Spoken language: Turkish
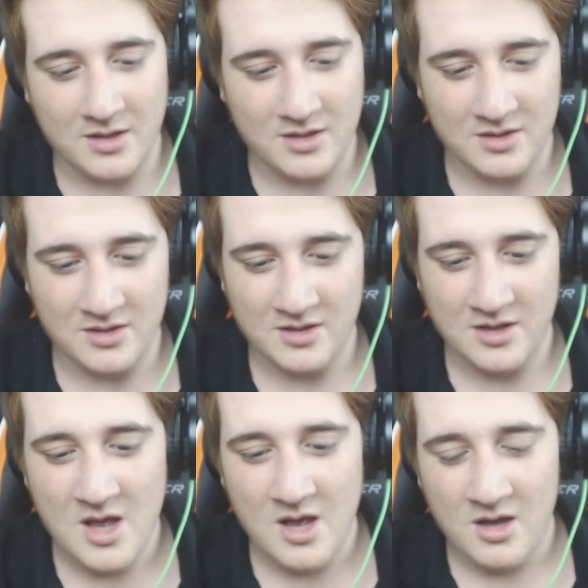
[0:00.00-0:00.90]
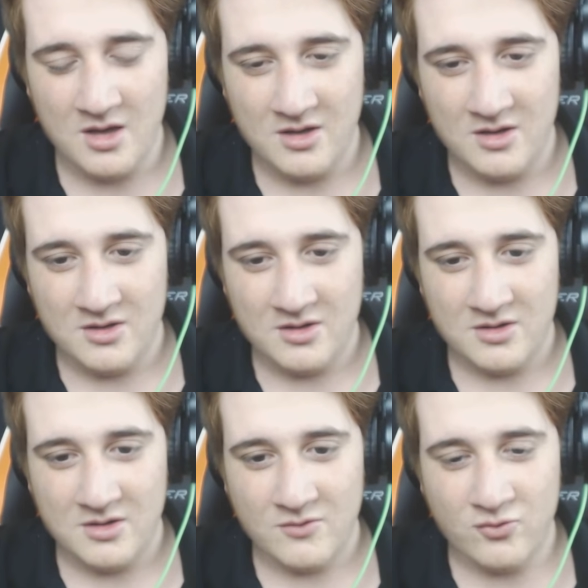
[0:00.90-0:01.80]
cidden videoda mı? Allah
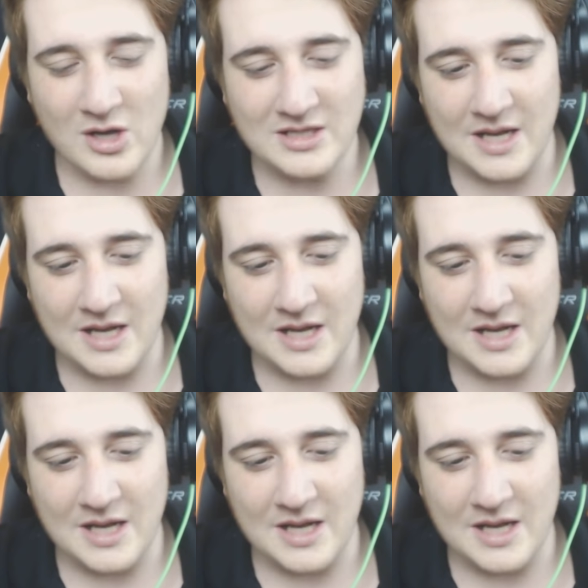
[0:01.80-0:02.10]
çarpsın Ulan görmedi.